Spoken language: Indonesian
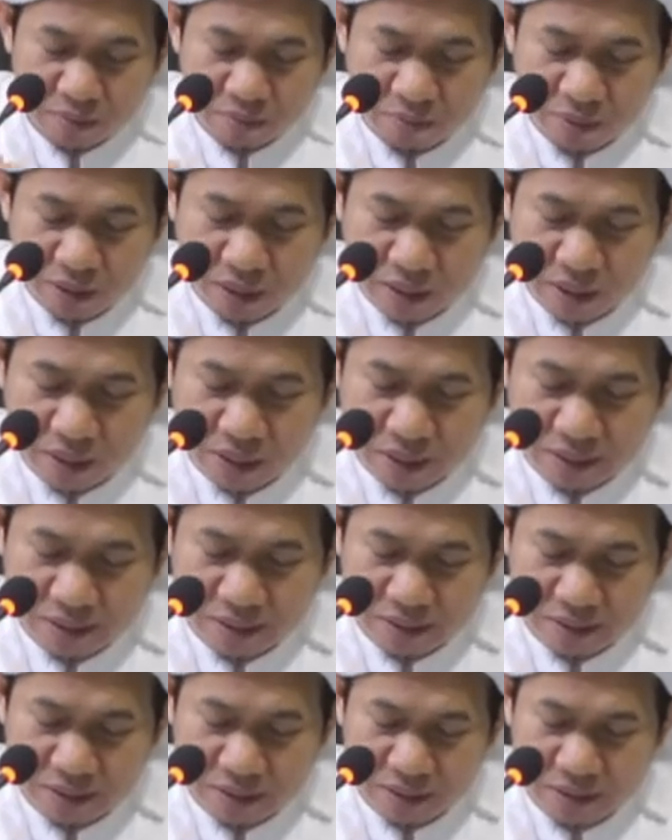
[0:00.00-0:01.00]
Makan
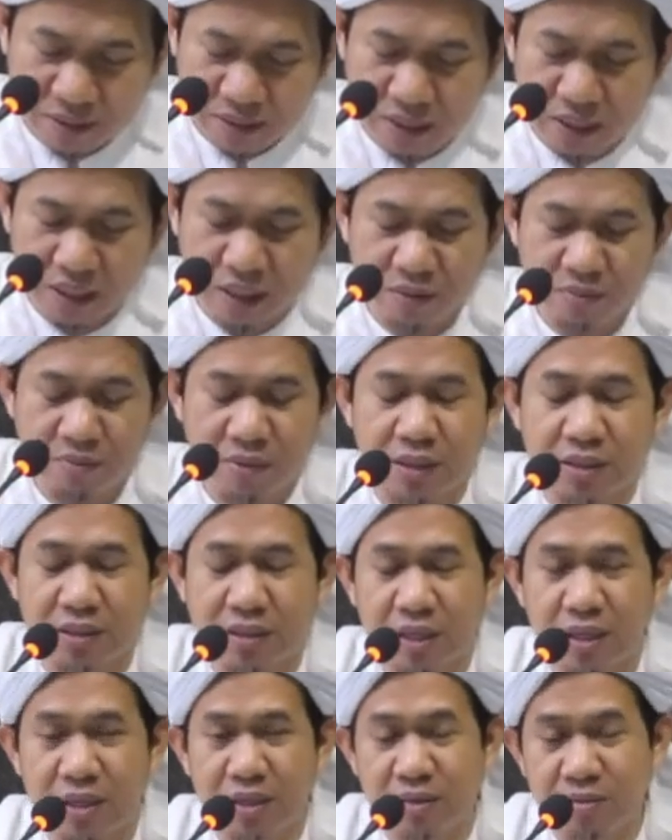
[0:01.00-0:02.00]
dengan
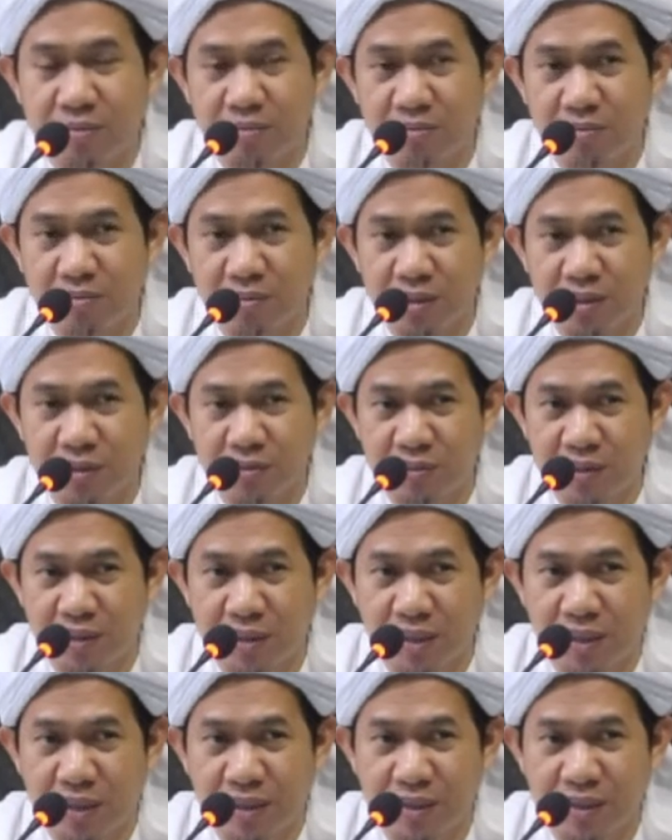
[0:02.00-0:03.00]
baca
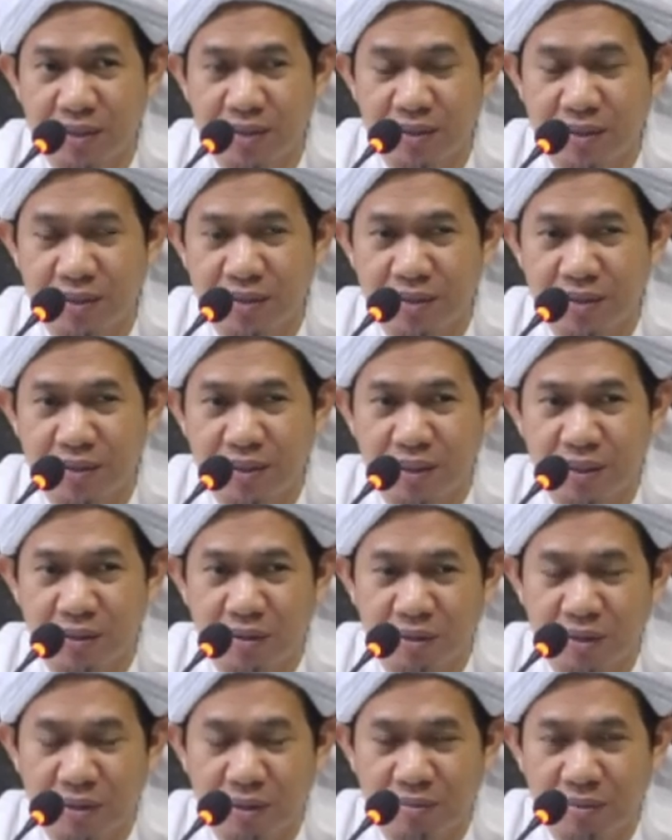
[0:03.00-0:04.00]
Bismillah. Jadi
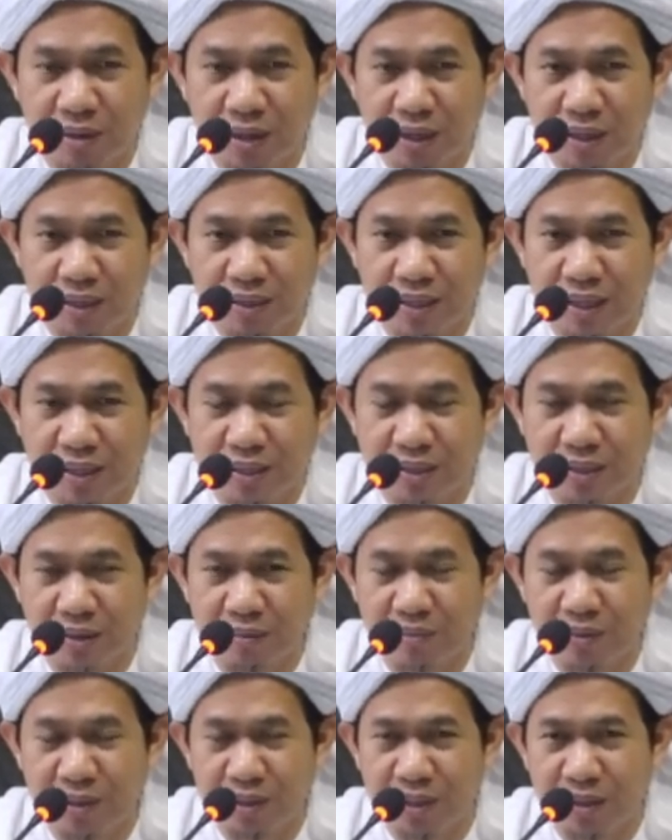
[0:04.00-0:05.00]
kalau kita makan jangan
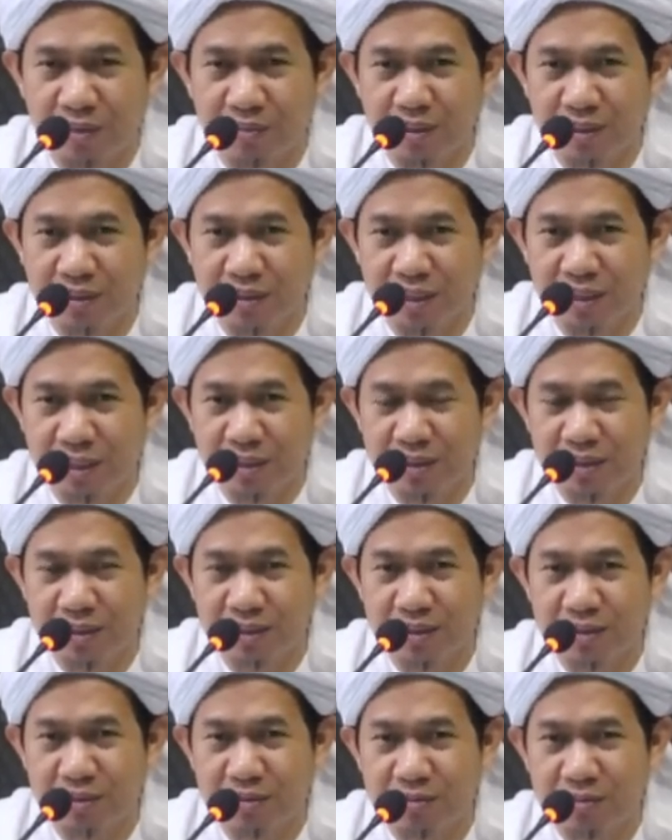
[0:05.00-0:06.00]
sampai nggak baca
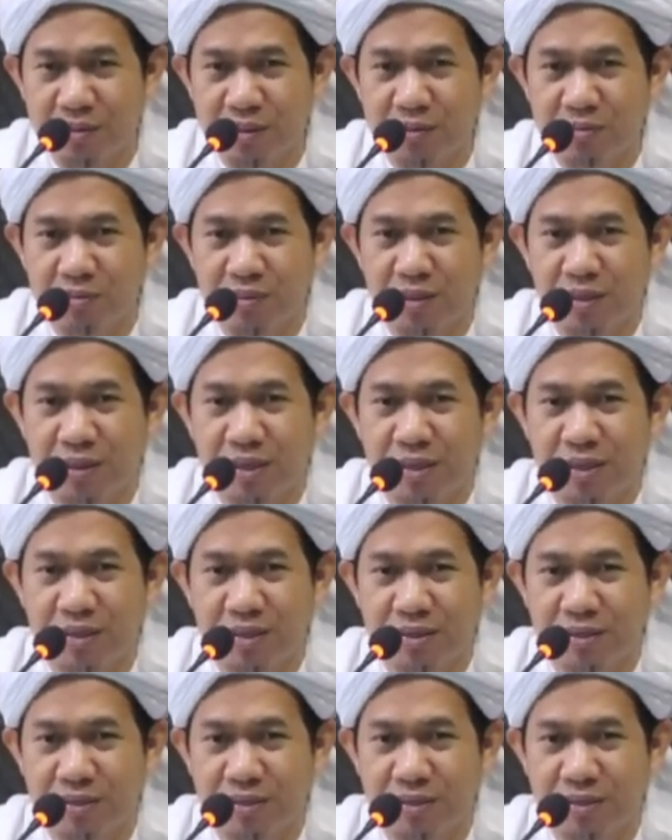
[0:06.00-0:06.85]
Bismillah.